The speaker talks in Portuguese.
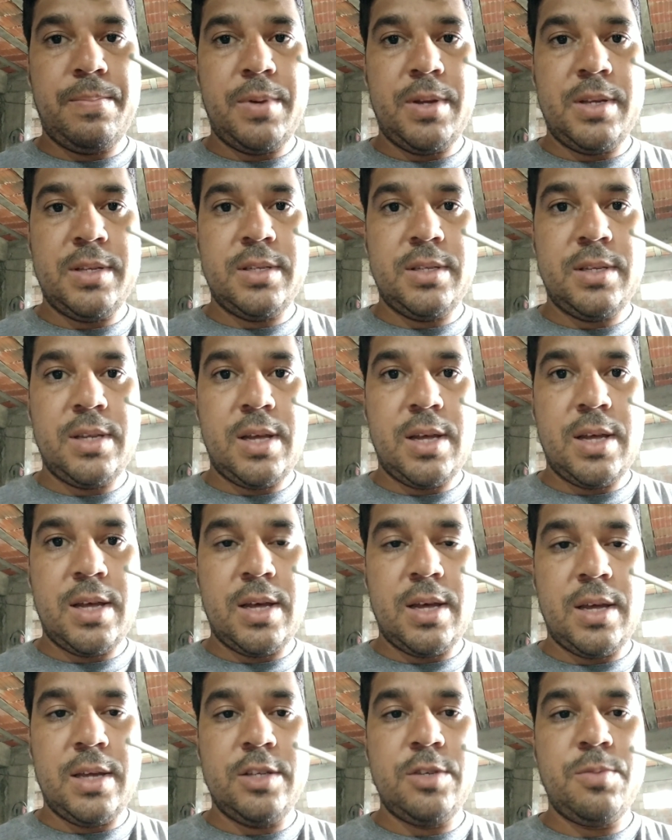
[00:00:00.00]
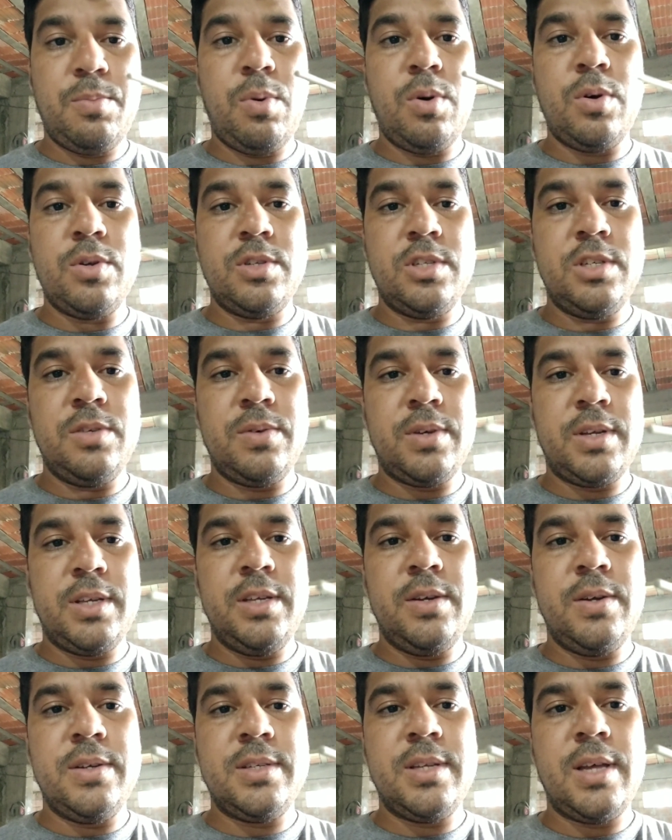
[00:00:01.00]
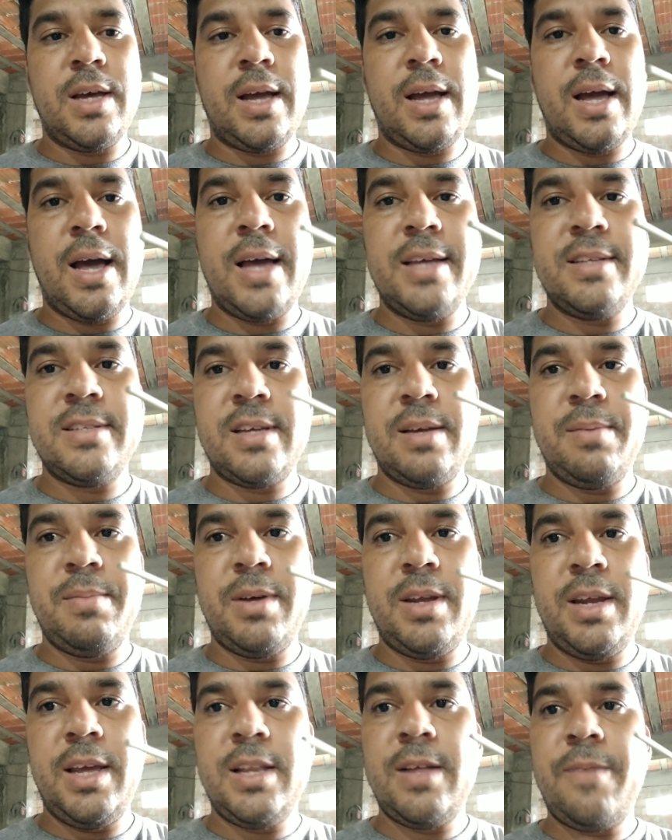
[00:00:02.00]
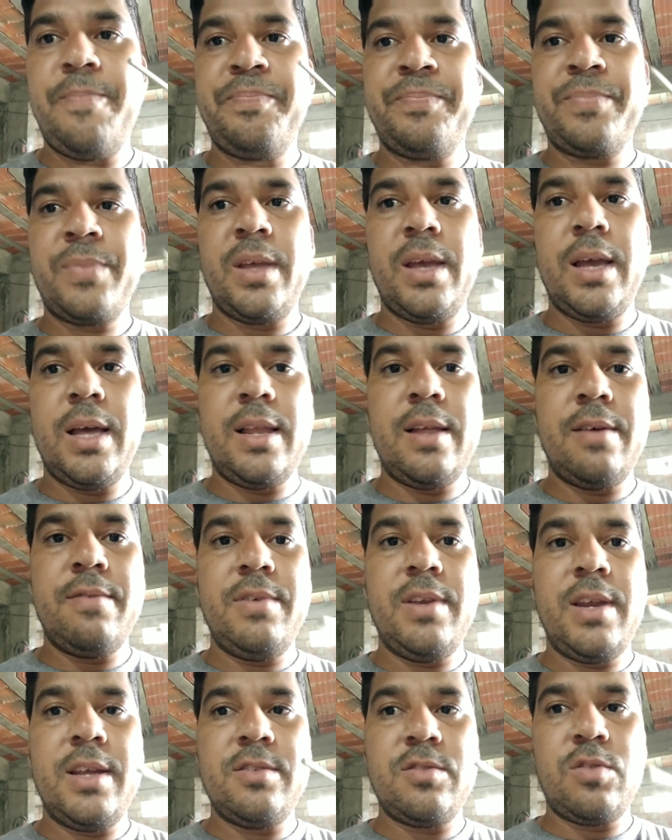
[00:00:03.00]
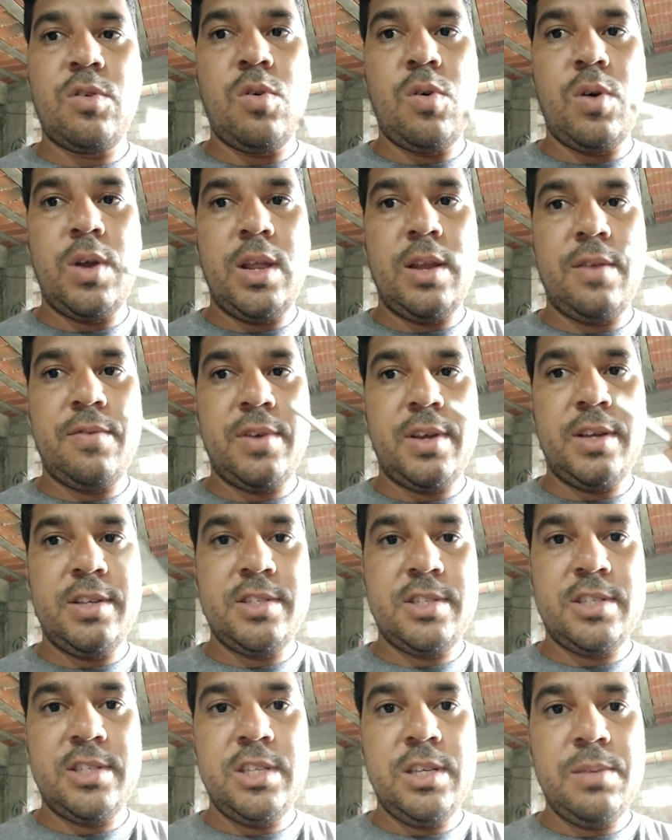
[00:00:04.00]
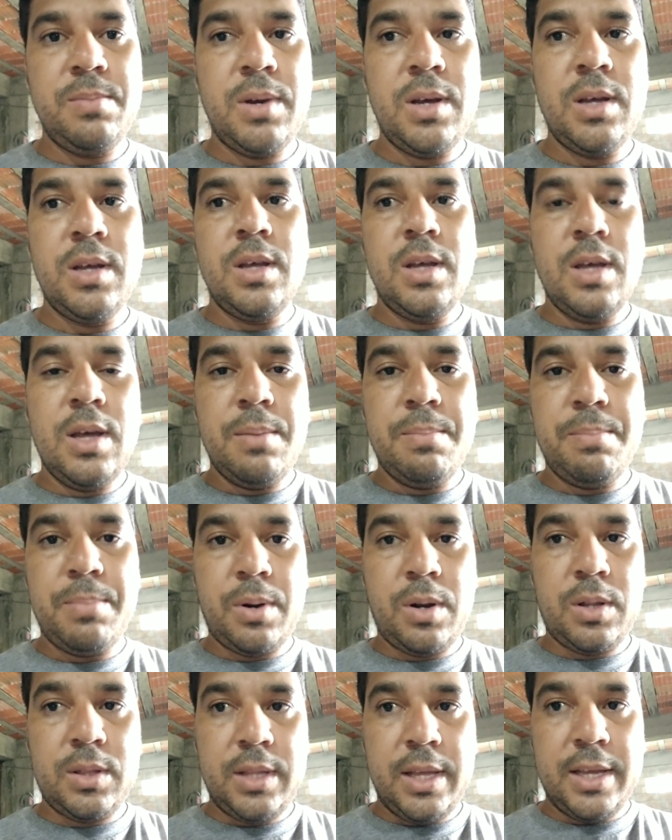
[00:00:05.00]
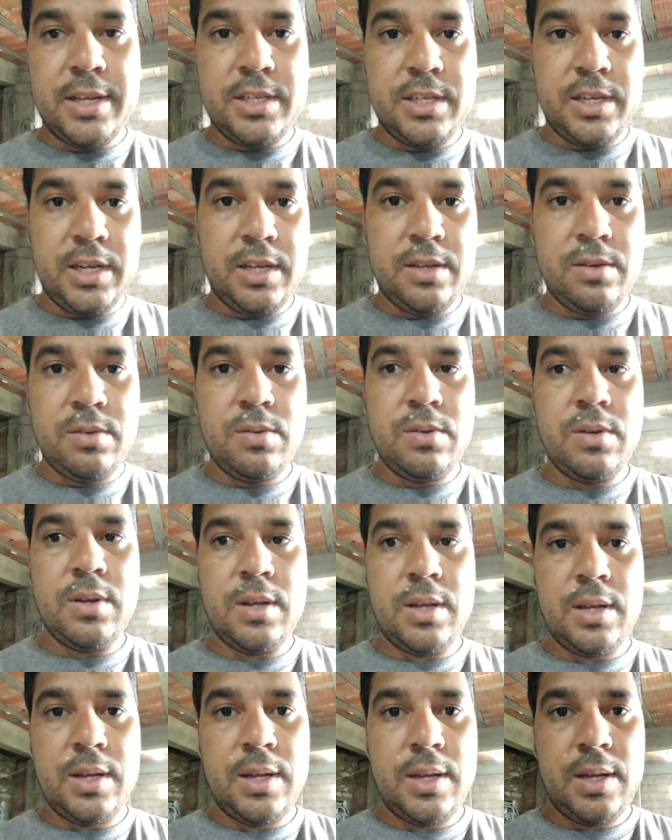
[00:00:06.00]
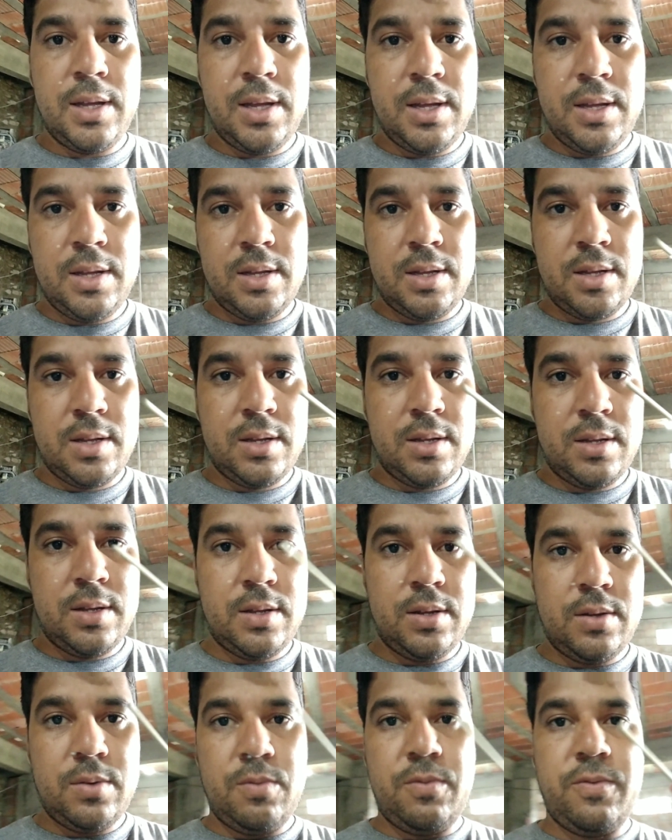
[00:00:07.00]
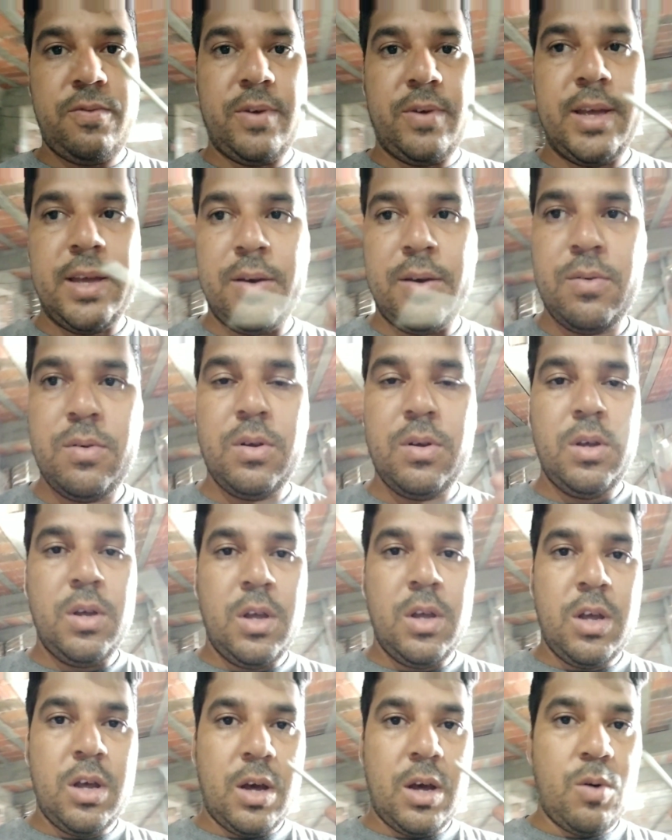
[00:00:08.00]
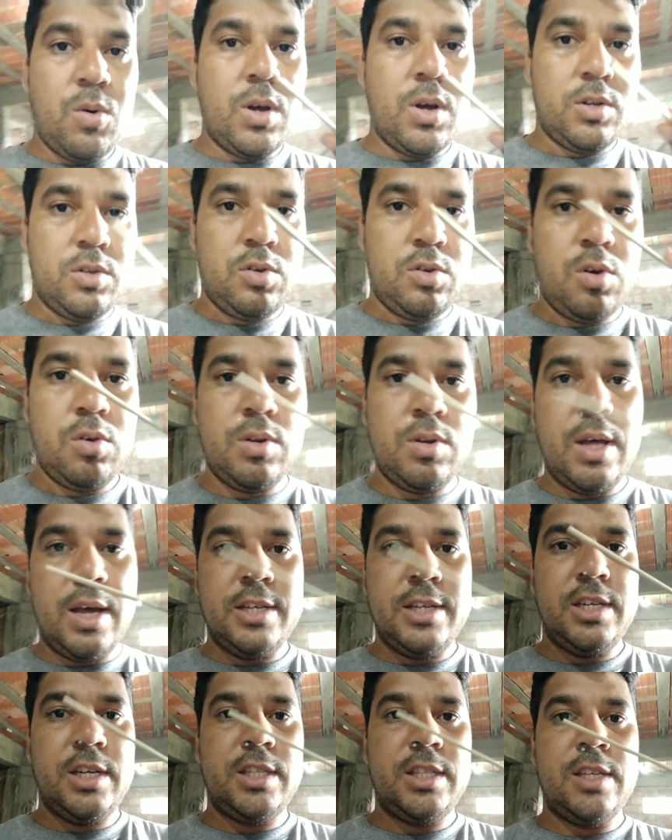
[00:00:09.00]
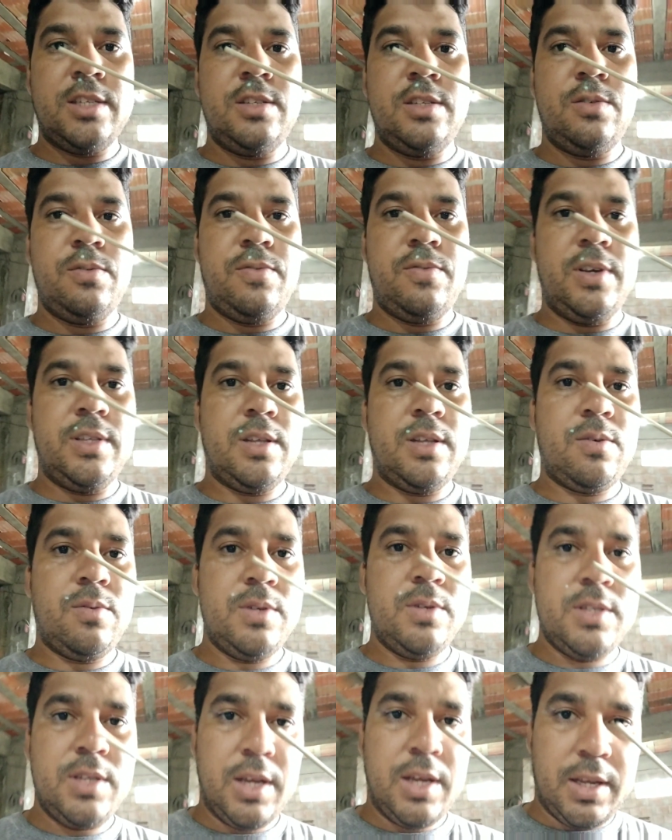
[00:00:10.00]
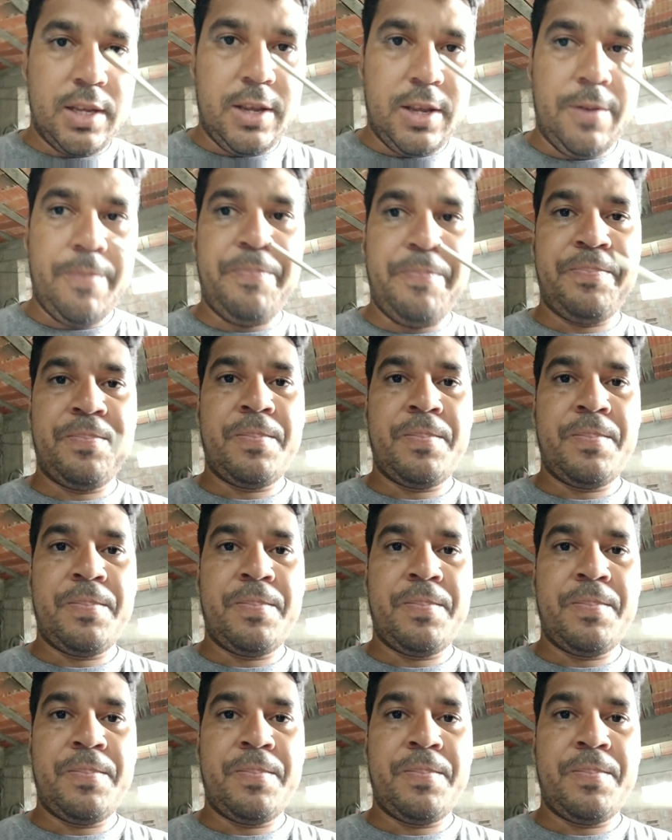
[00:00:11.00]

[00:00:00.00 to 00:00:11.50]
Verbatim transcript: essa, esse pozinho aqui, ó, essa casca amarela, ela vira escória, ela fica em cima, protegendo a, o ferro ou a soldagem que está sendo feita com isso aqui.